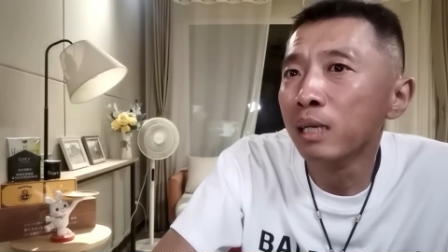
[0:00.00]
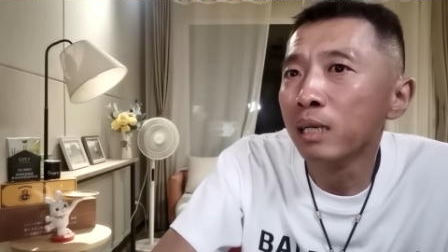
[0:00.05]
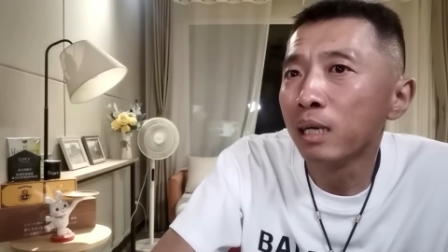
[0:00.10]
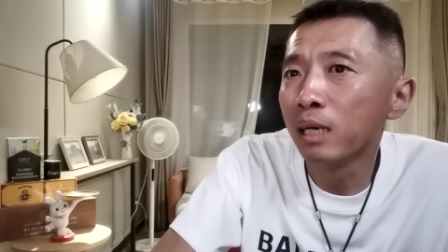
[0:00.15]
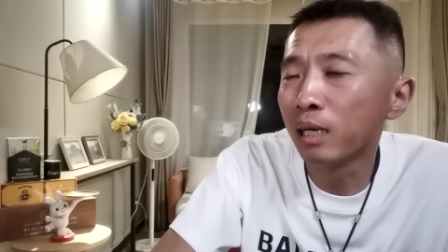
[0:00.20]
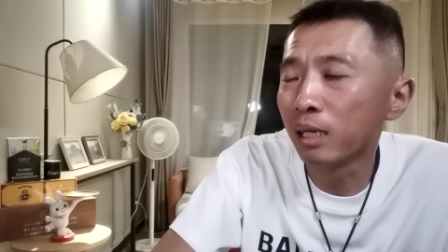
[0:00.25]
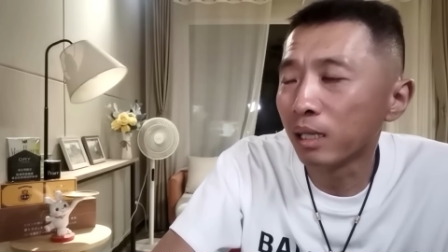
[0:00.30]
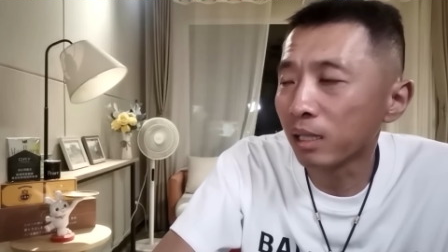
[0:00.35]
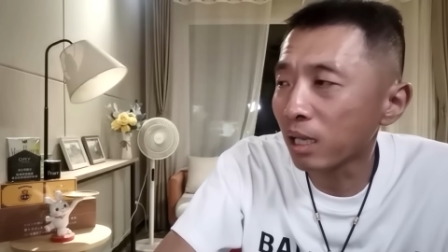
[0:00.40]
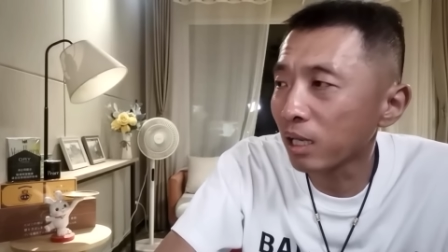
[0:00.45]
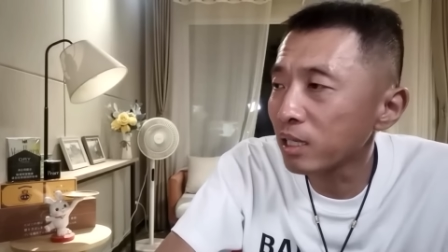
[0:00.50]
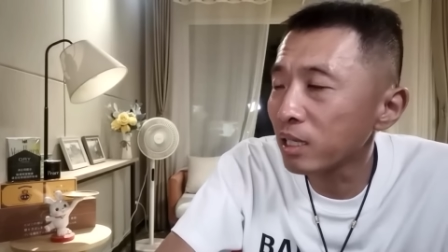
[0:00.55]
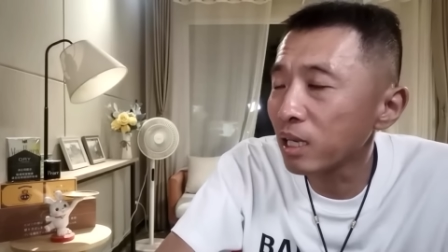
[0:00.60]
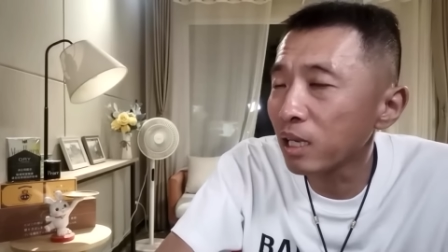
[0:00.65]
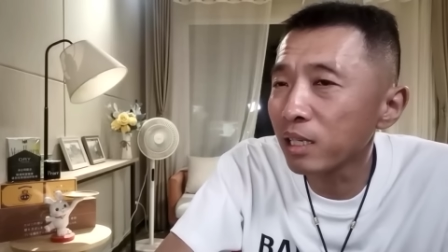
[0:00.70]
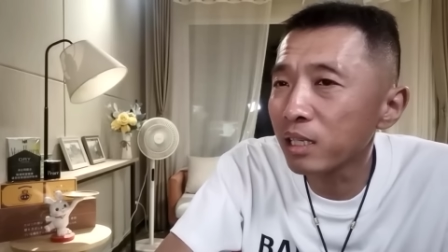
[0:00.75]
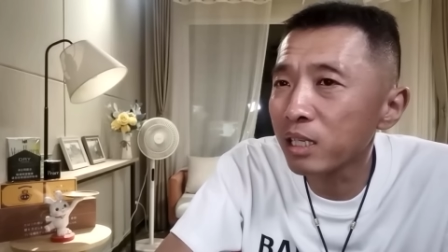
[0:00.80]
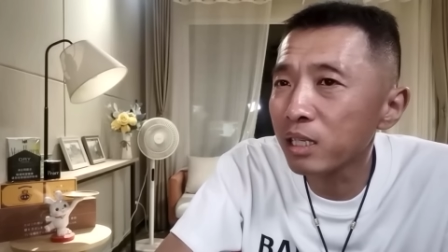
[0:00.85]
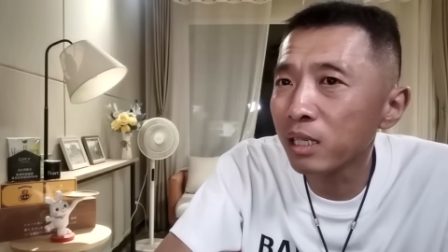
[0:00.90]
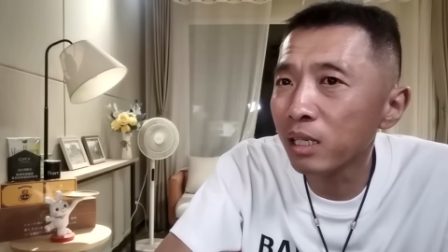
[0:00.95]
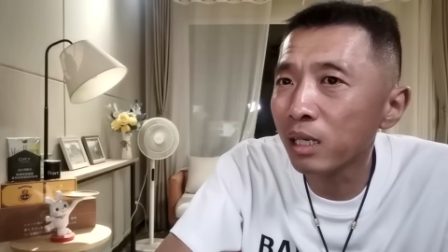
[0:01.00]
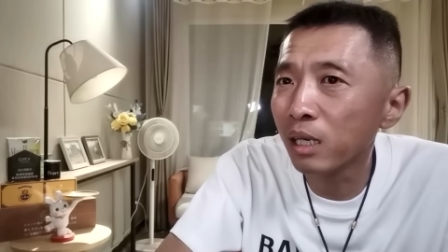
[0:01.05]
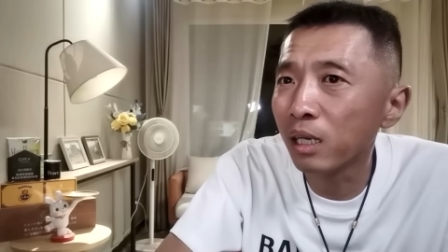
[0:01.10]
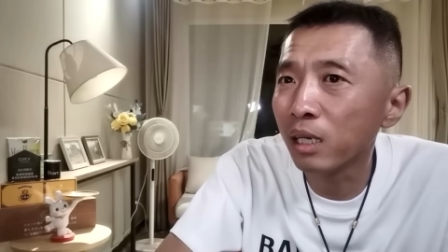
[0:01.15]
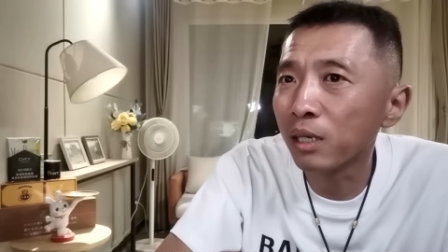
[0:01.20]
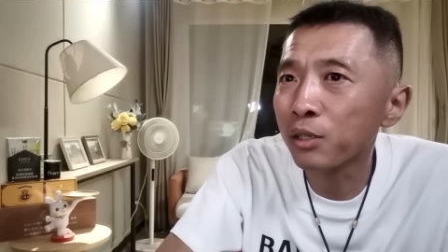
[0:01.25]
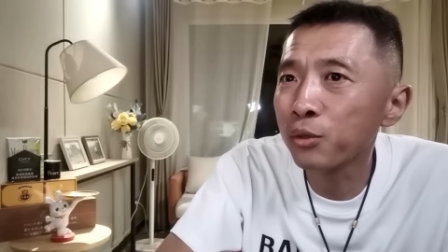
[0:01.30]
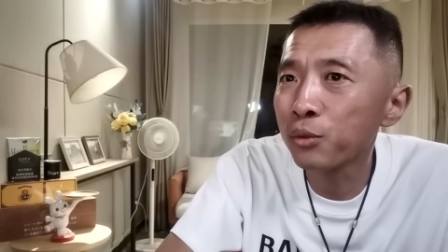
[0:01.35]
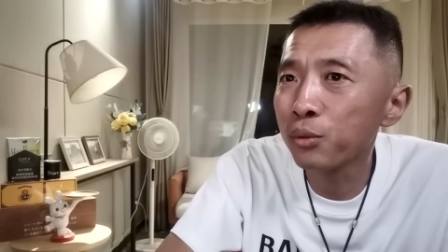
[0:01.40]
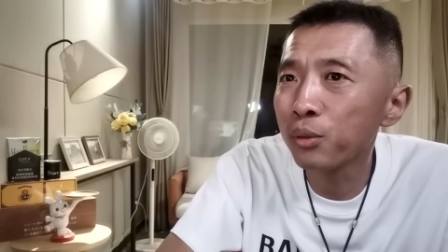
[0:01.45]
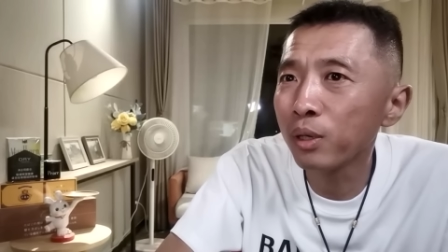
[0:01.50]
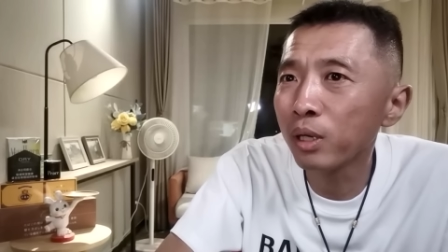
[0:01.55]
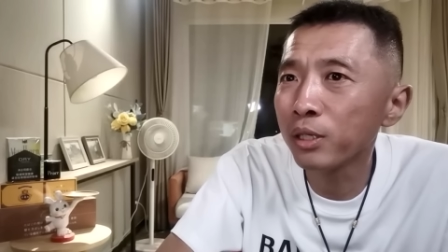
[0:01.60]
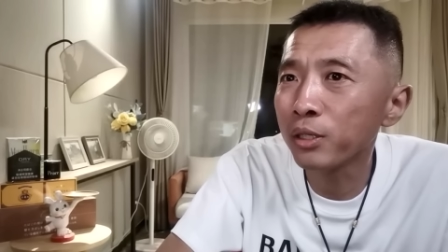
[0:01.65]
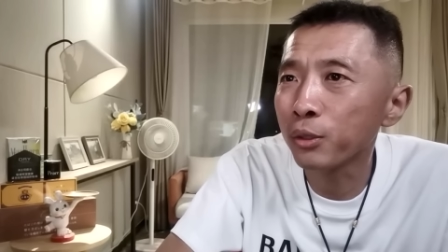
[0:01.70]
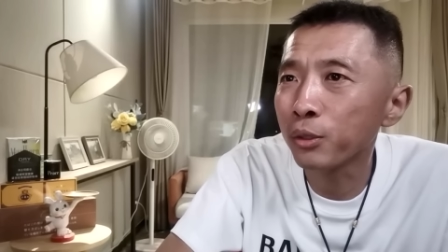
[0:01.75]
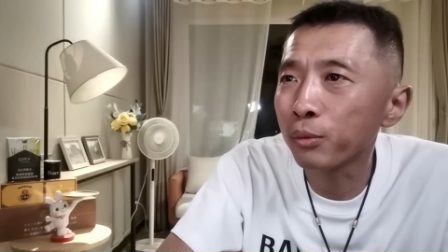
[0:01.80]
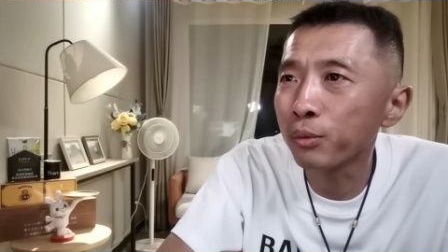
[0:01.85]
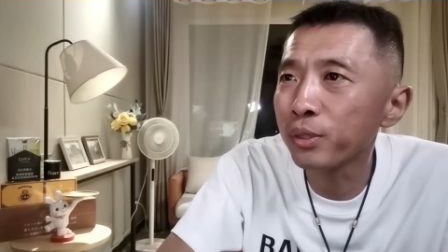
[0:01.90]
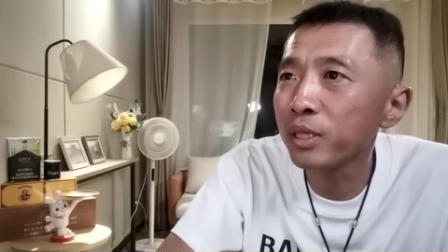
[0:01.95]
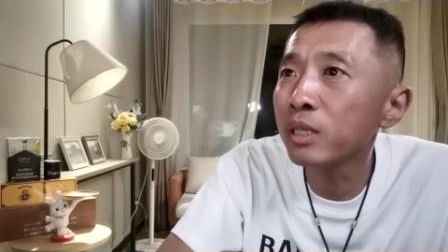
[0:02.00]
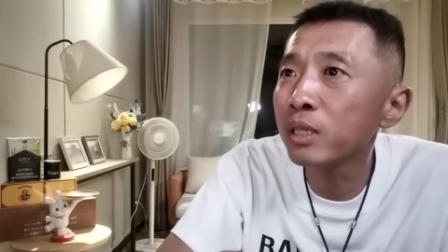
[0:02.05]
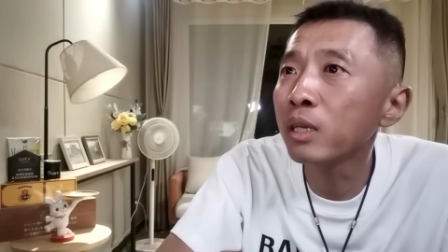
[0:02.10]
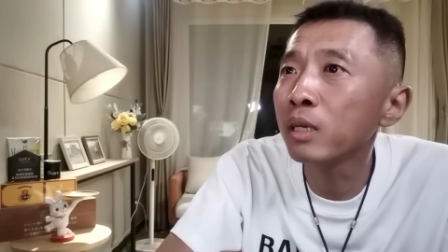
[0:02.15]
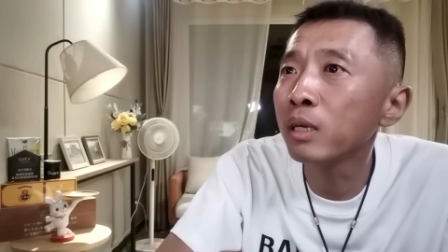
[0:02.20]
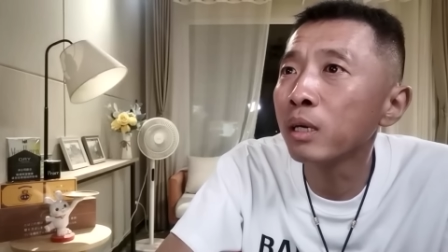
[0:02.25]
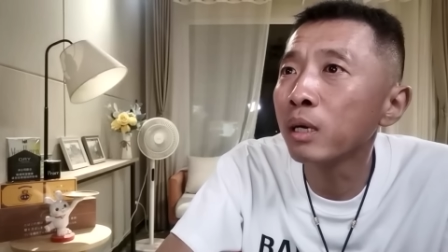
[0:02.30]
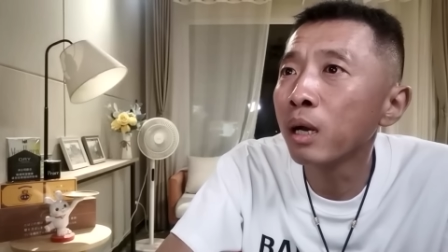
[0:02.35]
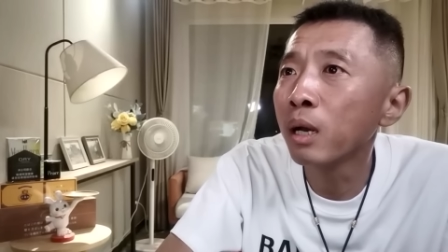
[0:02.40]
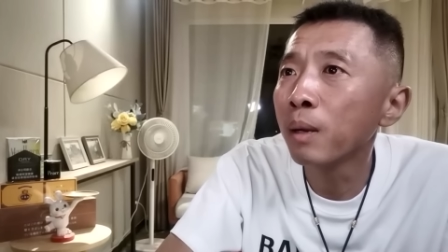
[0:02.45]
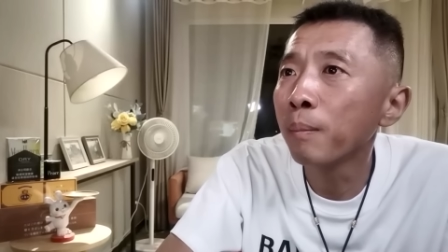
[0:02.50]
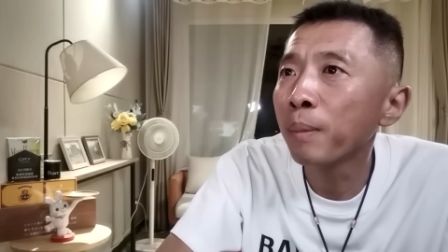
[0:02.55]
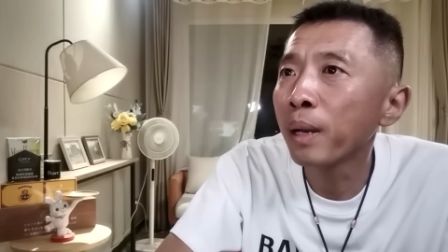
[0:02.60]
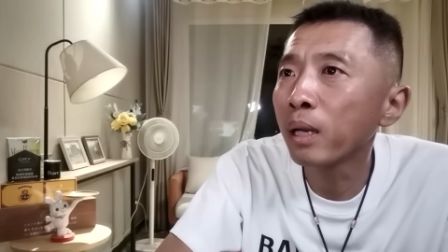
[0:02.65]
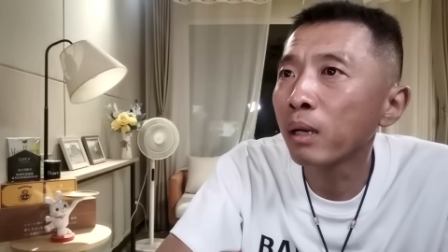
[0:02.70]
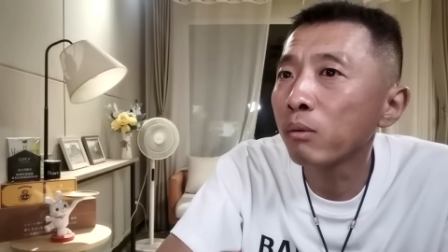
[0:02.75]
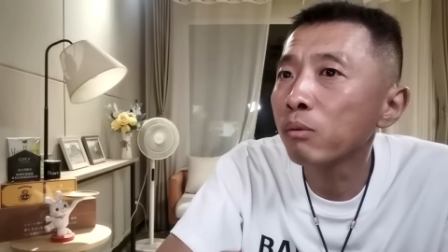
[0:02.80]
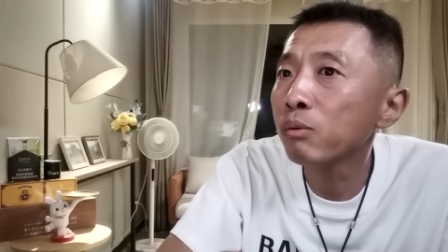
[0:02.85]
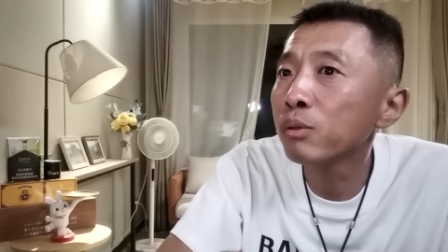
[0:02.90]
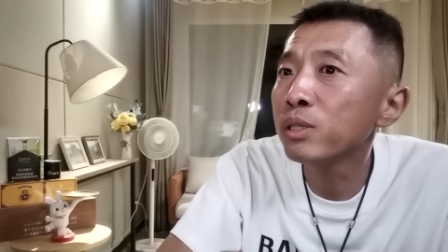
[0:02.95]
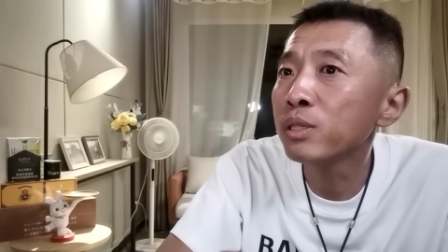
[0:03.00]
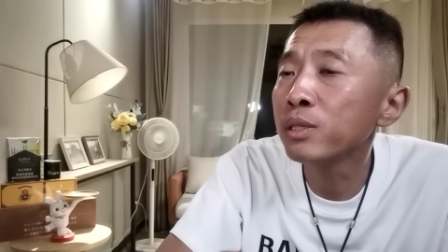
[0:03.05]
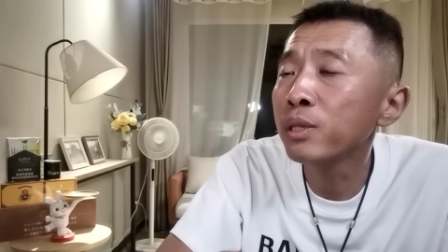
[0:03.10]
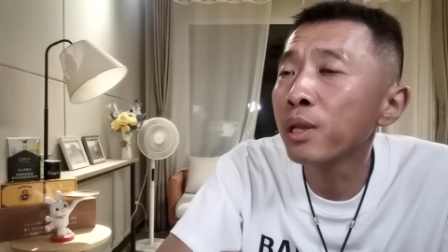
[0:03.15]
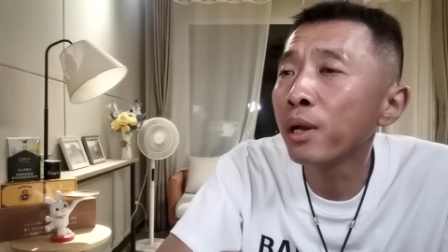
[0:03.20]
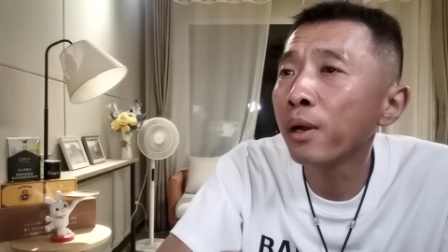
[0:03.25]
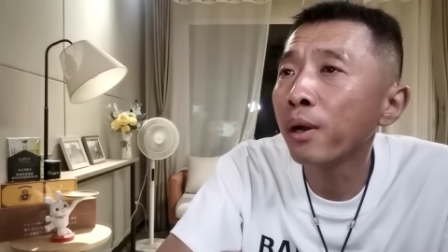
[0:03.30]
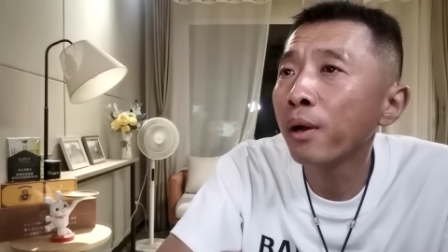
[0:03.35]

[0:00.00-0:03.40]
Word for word: 啊，他先是去了游戏厅拍老虎机去，